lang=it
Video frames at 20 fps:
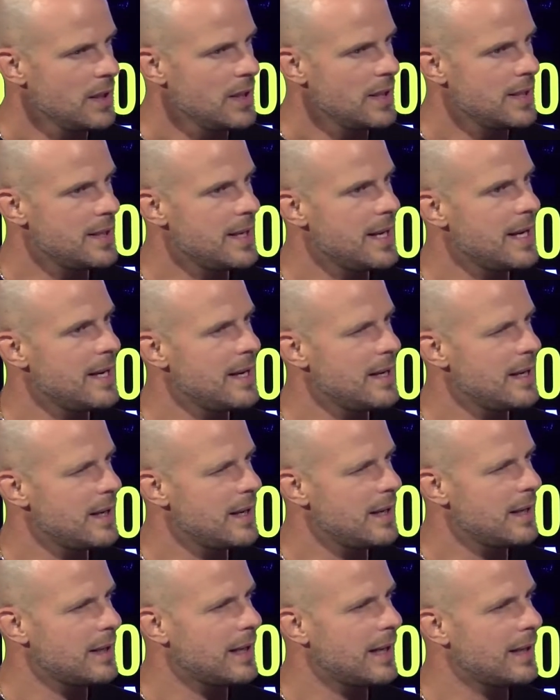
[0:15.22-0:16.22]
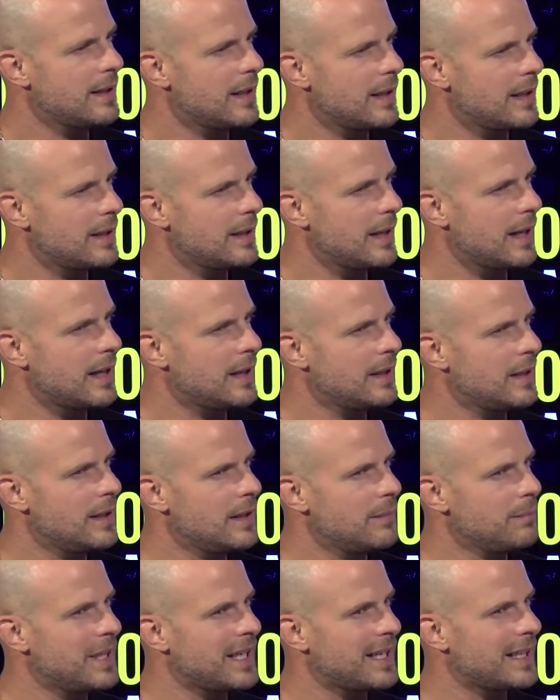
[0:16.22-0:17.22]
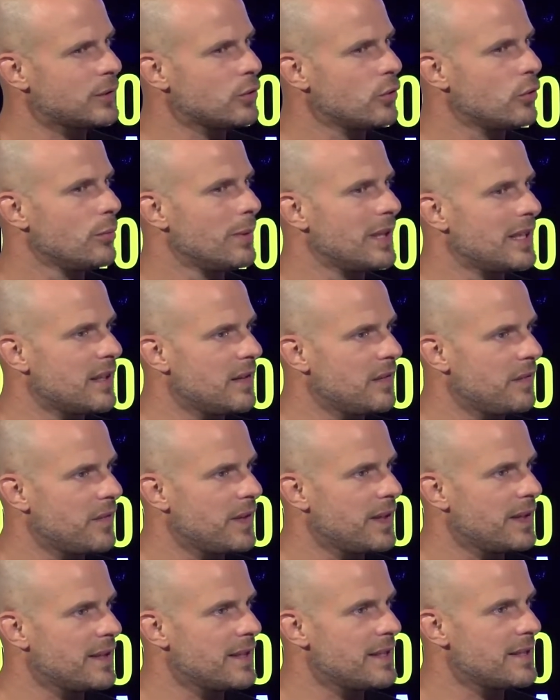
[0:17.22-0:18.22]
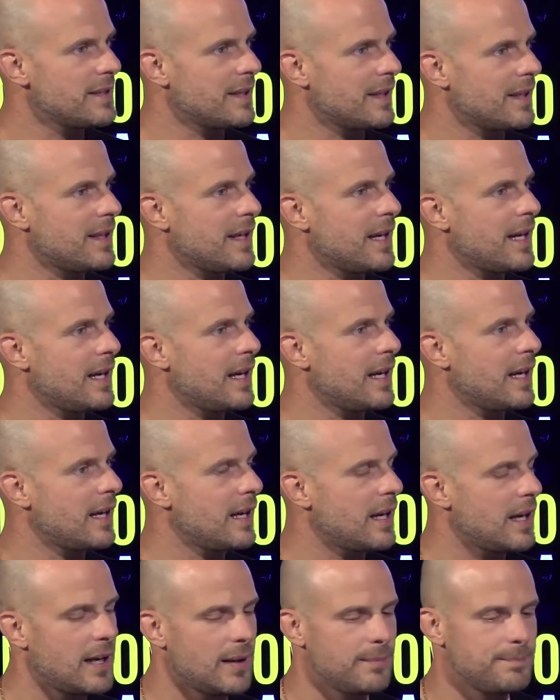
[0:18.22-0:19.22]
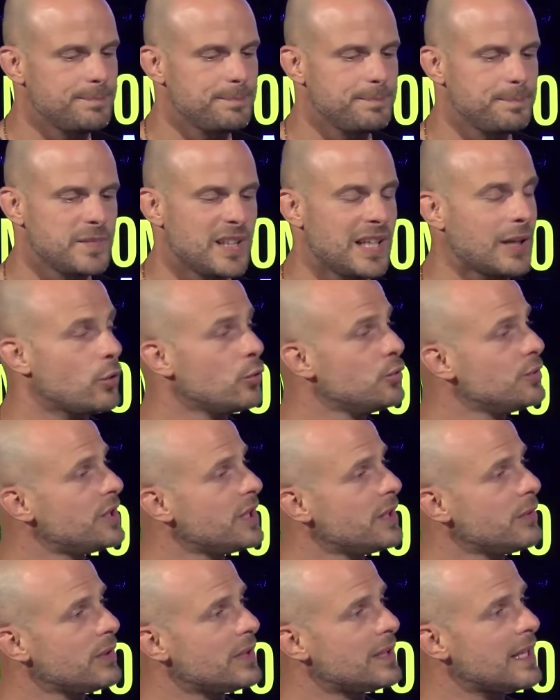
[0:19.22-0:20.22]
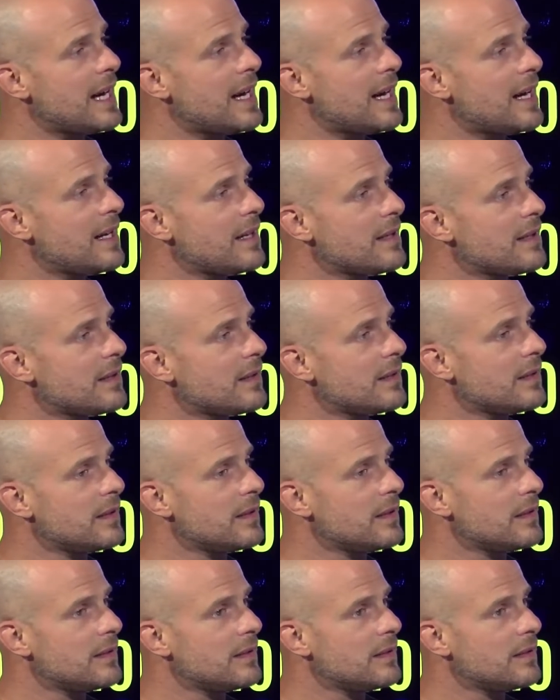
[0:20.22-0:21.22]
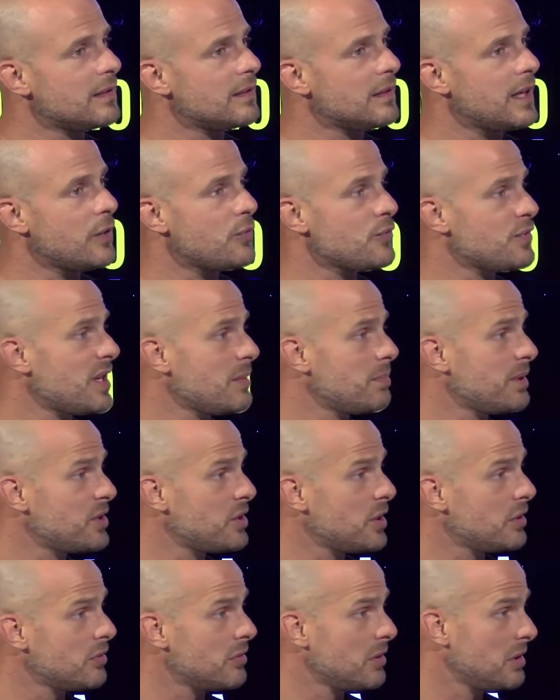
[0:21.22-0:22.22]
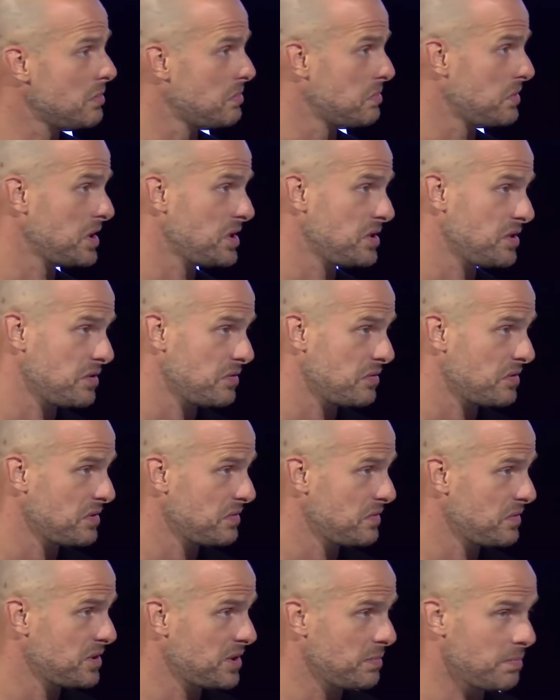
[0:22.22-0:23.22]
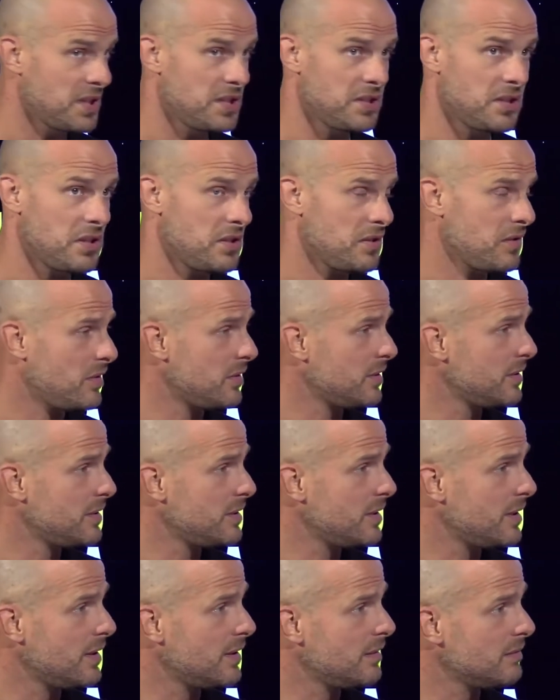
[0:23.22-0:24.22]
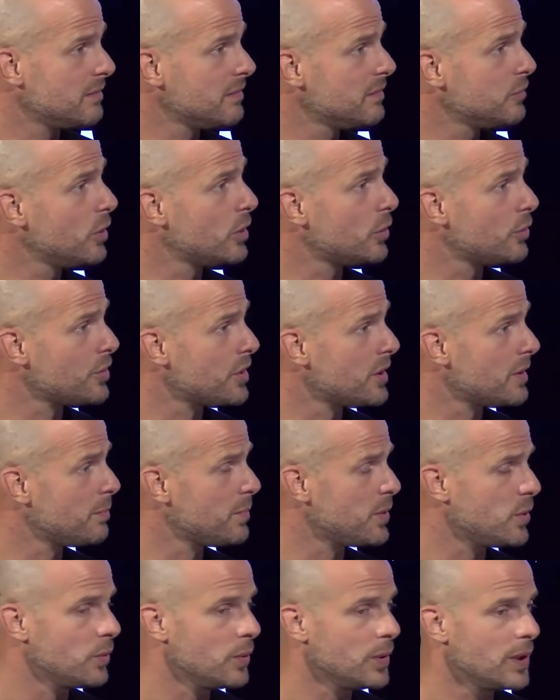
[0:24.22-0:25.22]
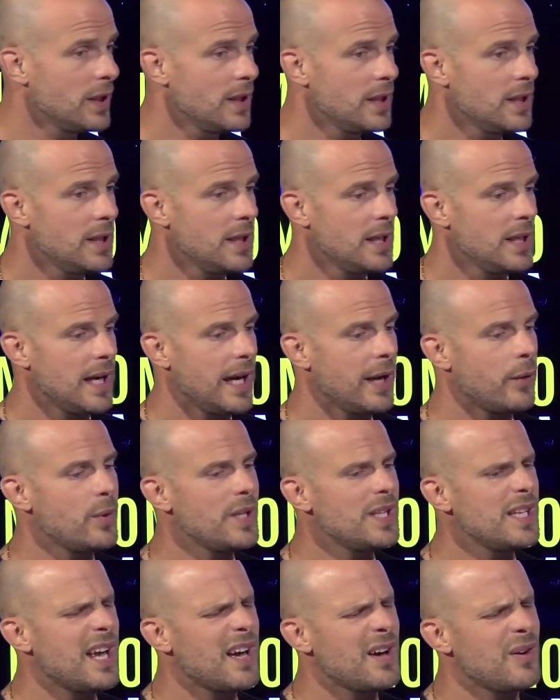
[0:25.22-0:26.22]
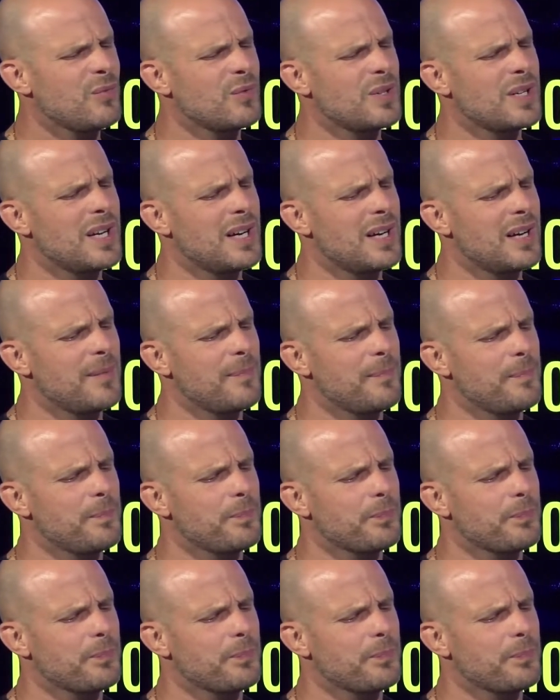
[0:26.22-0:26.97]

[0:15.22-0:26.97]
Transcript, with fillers: nel al, al, al mercato globale del fitness chi ha la, la, la continuità eh, è un 6% della popolazione, forse i paesi del nord sa qualcosa di più. E quindi è un